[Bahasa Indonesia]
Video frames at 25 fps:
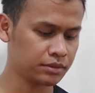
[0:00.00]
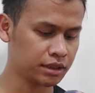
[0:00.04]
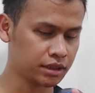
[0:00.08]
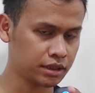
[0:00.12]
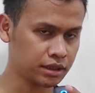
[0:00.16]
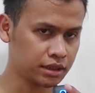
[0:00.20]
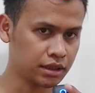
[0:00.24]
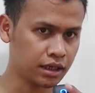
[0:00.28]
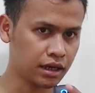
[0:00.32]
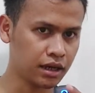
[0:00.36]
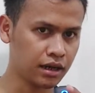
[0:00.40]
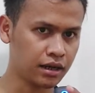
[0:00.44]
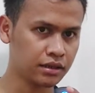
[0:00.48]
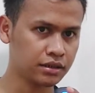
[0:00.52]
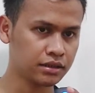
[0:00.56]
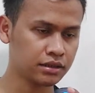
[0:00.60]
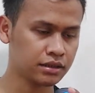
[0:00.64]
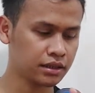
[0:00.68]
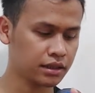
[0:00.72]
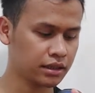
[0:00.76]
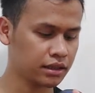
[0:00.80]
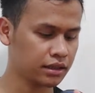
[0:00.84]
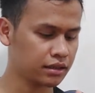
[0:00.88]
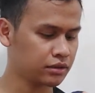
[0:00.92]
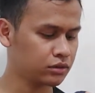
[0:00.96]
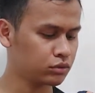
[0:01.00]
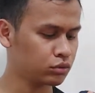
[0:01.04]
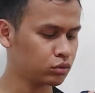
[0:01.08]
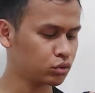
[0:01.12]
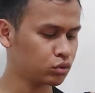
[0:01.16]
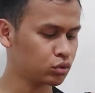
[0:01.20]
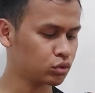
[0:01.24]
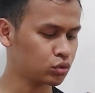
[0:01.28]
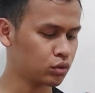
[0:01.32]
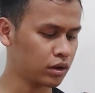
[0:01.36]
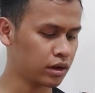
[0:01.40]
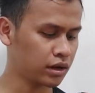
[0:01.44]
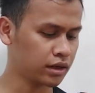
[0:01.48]
bisa didengar sendiri
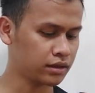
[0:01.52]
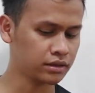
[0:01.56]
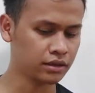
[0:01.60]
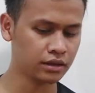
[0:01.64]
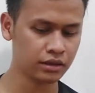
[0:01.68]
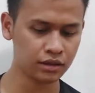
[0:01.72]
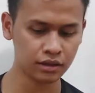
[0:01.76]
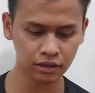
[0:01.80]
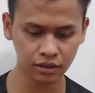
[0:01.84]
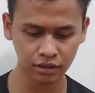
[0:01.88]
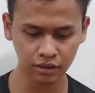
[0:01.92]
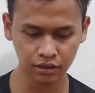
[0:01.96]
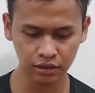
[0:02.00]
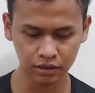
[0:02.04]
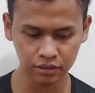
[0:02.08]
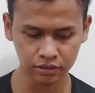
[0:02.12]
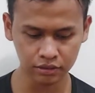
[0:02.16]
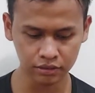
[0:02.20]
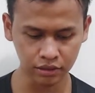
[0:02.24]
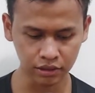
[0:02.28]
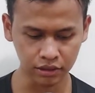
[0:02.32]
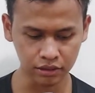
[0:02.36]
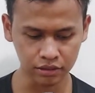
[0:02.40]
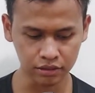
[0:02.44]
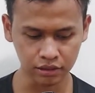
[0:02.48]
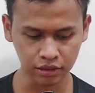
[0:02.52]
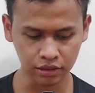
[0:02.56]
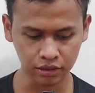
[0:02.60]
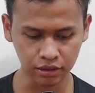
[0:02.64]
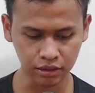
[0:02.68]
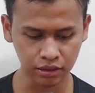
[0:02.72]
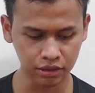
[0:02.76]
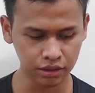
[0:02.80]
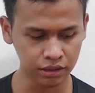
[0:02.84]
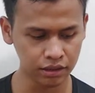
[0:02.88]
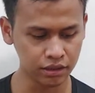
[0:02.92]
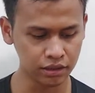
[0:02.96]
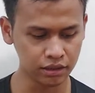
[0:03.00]
untuk suaranya cek cek
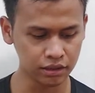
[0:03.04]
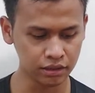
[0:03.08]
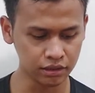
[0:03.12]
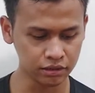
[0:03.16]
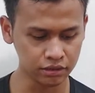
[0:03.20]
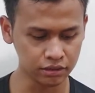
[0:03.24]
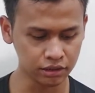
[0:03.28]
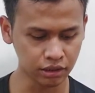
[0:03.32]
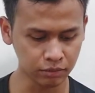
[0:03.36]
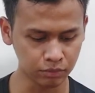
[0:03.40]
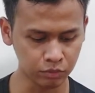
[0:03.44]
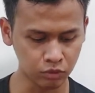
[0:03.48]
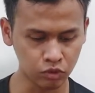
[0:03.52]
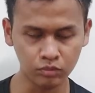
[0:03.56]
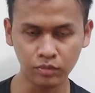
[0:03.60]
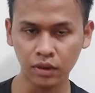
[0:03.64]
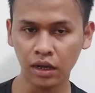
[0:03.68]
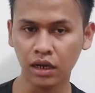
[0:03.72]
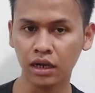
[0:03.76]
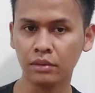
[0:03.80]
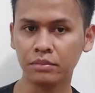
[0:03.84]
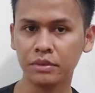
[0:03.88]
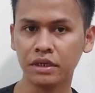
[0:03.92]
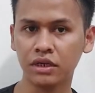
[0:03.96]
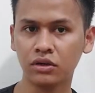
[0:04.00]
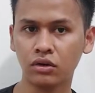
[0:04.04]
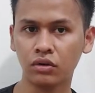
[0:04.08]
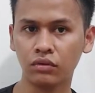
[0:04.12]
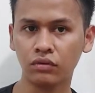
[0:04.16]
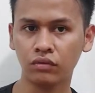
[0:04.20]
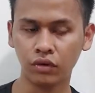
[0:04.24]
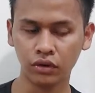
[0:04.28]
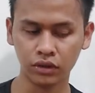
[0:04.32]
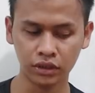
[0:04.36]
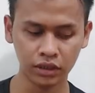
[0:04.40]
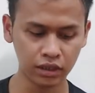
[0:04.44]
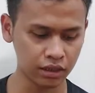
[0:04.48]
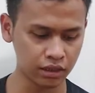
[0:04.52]
ini saya belum pakai
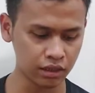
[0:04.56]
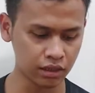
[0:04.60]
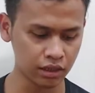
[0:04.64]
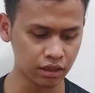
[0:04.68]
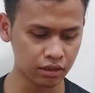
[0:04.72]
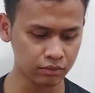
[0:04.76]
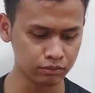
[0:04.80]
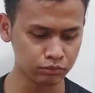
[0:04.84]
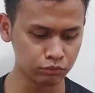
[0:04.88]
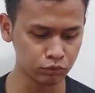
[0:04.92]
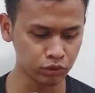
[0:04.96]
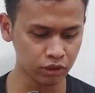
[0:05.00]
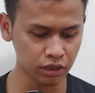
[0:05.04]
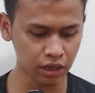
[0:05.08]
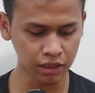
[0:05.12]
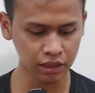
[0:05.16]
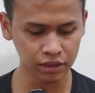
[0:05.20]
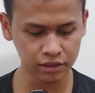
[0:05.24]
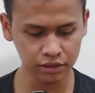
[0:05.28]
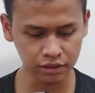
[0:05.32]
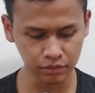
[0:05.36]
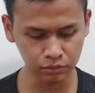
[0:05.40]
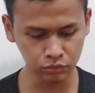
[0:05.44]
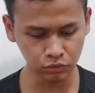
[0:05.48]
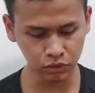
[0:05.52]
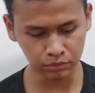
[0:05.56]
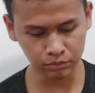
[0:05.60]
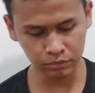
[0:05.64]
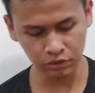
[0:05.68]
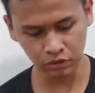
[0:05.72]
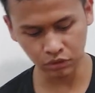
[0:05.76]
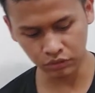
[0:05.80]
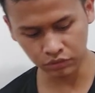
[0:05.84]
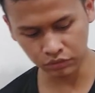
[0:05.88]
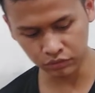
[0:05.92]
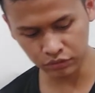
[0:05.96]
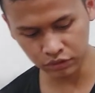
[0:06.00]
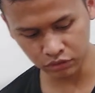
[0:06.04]
mikrofon ya mungkin ada sambungan
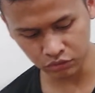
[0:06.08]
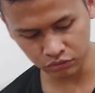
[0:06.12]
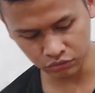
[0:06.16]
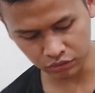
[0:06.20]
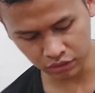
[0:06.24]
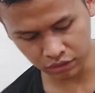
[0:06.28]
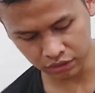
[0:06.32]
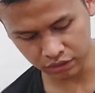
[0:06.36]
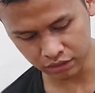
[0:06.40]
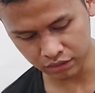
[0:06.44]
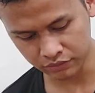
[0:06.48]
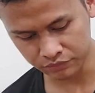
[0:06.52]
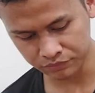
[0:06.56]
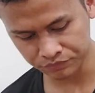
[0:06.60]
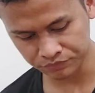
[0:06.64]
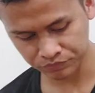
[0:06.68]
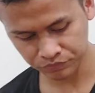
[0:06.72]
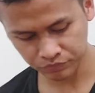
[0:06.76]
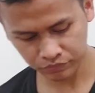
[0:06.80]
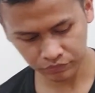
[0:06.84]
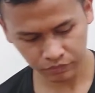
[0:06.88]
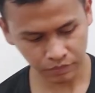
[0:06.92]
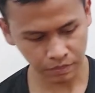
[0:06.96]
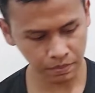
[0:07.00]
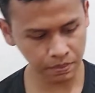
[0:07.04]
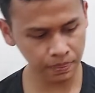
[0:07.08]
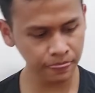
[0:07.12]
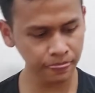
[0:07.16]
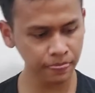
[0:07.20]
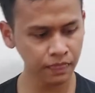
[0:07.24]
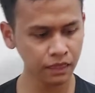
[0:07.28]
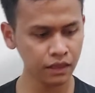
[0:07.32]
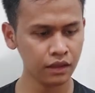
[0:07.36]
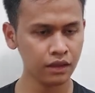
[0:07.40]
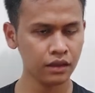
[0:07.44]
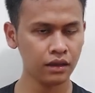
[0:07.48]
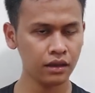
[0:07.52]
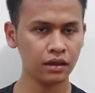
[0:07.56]
mikrofonnya juga nih
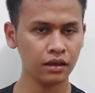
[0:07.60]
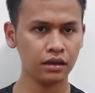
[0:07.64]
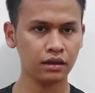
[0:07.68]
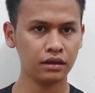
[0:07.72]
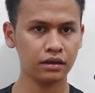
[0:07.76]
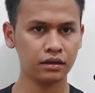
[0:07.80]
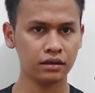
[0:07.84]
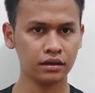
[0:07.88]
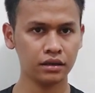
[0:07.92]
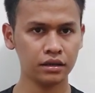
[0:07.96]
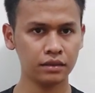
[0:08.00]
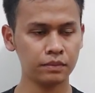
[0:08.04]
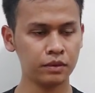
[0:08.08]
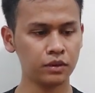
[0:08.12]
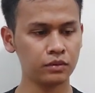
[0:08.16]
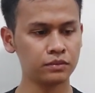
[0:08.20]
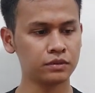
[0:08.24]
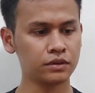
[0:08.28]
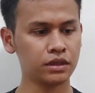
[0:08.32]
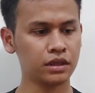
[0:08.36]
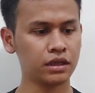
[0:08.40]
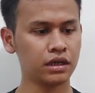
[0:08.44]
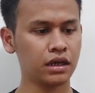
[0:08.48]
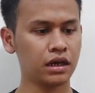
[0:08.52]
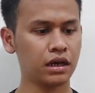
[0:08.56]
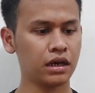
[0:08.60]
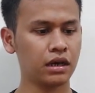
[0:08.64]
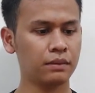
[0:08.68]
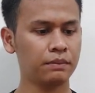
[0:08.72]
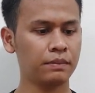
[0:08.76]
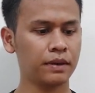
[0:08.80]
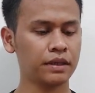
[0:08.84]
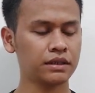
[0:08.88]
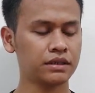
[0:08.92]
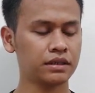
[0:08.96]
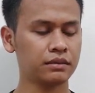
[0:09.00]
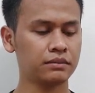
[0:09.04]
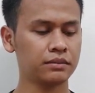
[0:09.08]
ini belum saya
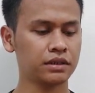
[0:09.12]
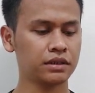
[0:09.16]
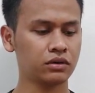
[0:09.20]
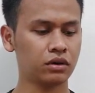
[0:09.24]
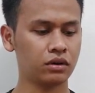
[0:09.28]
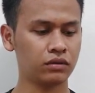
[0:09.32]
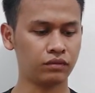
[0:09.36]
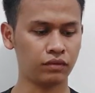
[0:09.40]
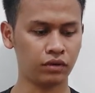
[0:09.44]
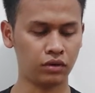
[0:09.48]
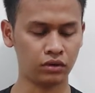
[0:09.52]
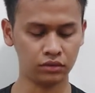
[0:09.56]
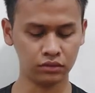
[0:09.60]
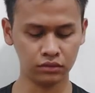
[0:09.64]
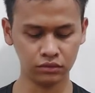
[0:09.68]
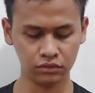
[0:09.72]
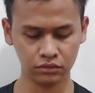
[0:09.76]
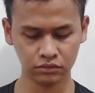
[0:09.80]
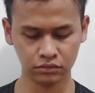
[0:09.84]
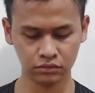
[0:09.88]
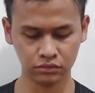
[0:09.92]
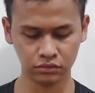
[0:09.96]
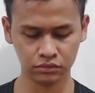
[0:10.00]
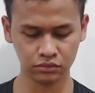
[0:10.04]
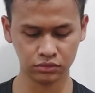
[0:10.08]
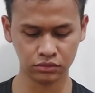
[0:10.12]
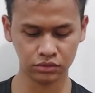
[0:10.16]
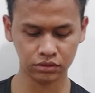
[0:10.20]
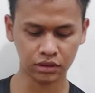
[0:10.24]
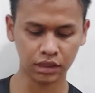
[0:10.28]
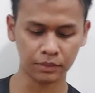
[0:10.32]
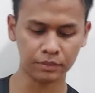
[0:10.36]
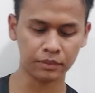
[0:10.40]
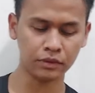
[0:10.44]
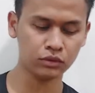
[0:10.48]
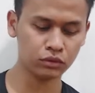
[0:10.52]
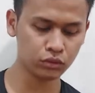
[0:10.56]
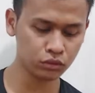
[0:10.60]
pasang mikrofon
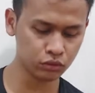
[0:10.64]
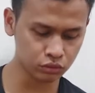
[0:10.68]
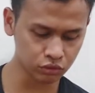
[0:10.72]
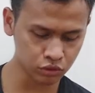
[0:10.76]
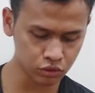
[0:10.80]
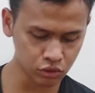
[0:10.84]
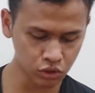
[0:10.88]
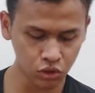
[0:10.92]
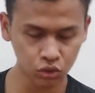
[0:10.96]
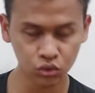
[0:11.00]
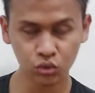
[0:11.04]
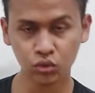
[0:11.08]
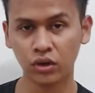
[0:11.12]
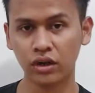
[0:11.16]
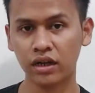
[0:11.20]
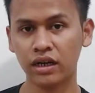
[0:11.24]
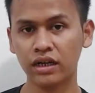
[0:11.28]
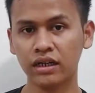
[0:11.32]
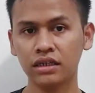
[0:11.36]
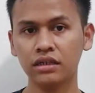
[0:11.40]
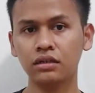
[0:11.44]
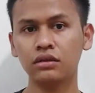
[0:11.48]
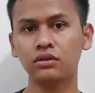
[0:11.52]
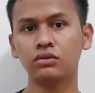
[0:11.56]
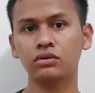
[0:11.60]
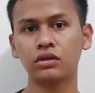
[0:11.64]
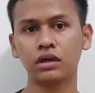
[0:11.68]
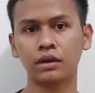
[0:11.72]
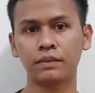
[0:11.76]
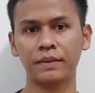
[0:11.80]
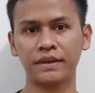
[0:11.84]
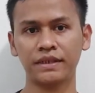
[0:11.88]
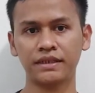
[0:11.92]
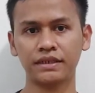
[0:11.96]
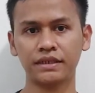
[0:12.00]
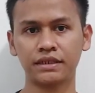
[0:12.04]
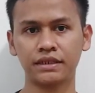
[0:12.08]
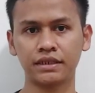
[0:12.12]
tapi untuk suara ini udah
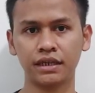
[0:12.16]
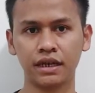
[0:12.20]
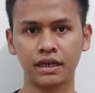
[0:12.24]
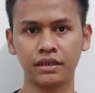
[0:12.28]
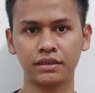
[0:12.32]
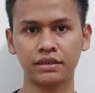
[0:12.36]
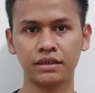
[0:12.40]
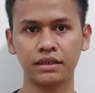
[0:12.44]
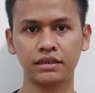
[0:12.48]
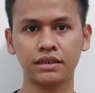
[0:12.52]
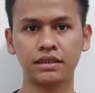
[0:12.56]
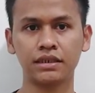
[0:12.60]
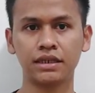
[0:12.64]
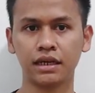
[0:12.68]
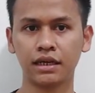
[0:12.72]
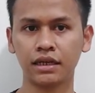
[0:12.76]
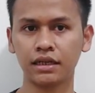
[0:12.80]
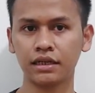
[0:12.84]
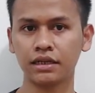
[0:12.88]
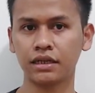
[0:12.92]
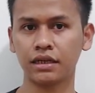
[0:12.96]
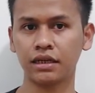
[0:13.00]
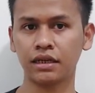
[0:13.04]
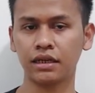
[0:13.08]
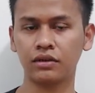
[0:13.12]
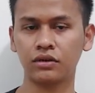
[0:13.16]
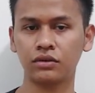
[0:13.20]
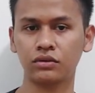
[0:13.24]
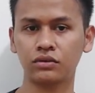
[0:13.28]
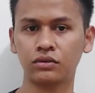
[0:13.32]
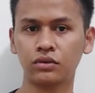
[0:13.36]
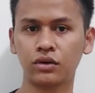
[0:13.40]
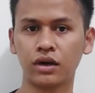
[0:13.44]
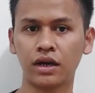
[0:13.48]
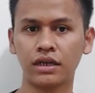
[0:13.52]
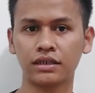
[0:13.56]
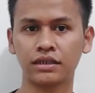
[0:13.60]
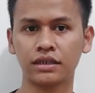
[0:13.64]
pasti jelas ya jernih ya
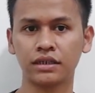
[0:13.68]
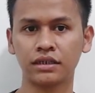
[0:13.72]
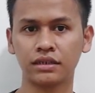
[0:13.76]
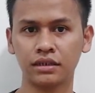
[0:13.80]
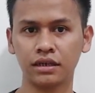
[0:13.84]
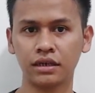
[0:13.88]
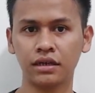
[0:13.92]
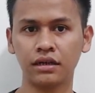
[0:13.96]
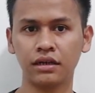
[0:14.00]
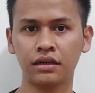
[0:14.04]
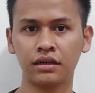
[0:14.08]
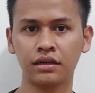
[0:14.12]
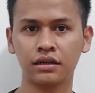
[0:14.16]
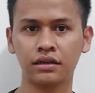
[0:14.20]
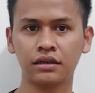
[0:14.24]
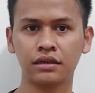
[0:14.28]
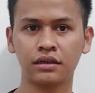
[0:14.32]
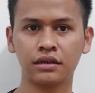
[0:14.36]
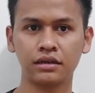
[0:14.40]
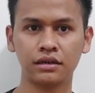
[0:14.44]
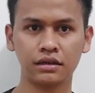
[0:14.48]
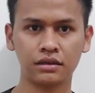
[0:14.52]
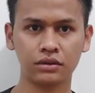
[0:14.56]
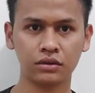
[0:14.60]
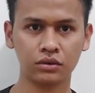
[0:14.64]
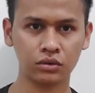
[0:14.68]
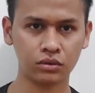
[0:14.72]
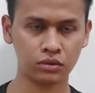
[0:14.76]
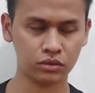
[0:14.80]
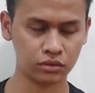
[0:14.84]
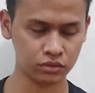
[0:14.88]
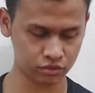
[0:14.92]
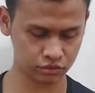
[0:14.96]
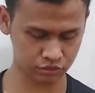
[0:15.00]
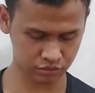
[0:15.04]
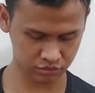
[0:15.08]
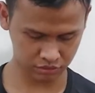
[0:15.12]
untuk hasilnya tuh